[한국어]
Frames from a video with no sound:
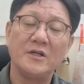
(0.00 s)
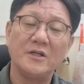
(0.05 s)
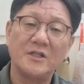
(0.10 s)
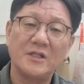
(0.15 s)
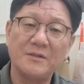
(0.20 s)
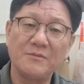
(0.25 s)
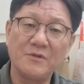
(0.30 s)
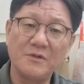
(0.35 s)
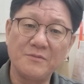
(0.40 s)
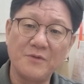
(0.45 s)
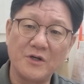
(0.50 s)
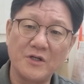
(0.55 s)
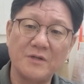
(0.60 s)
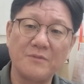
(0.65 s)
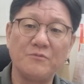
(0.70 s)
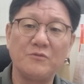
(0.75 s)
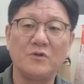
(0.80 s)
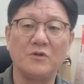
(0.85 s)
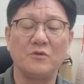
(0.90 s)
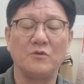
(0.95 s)
힘들면
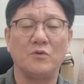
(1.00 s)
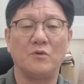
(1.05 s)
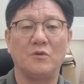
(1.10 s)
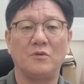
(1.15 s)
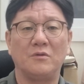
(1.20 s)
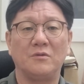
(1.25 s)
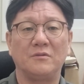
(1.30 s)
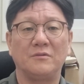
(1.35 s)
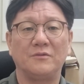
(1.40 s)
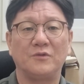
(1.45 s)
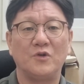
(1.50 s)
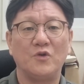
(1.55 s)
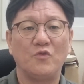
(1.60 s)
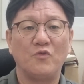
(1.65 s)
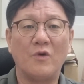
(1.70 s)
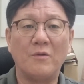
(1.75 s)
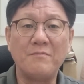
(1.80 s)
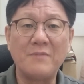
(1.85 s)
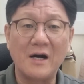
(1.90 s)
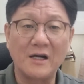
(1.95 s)
힘들고
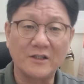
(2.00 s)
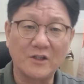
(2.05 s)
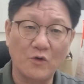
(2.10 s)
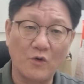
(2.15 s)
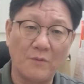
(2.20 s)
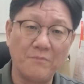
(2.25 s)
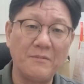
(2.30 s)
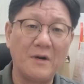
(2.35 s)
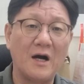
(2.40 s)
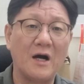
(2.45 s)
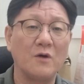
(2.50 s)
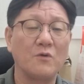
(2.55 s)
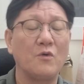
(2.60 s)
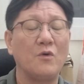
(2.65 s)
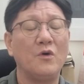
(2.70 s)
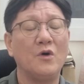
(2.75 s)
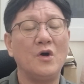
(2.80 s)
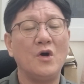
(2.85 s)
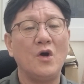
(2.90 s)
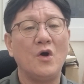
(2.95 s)
원망할 때 원망하고
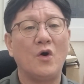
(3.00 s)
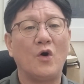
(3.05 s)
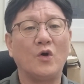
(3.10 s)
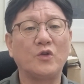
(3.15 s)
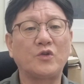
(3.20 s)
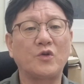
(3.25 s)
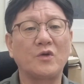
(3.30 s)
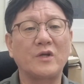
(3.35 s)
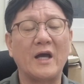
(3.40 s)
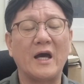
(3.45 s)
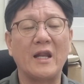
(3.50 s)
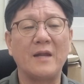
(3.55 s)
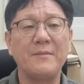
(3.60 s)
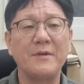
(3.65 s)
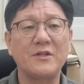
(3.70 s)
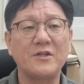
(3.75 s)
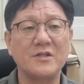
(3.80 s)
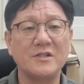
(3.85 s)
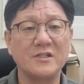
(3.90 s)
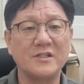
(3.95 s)
어떻게
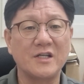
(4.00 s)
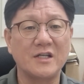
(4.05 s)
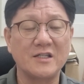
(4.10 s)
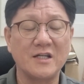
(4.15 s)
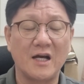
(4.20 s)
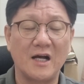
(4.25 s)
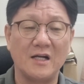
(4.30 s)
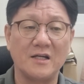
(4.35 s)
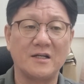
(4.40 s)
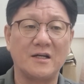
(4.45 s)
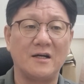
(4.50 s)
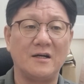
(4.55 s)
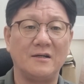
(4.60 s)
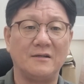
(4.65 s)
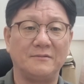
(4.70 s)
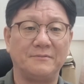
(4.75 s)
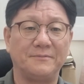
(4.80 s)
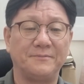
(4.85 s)
하나님의 뜻을 찾아갈까?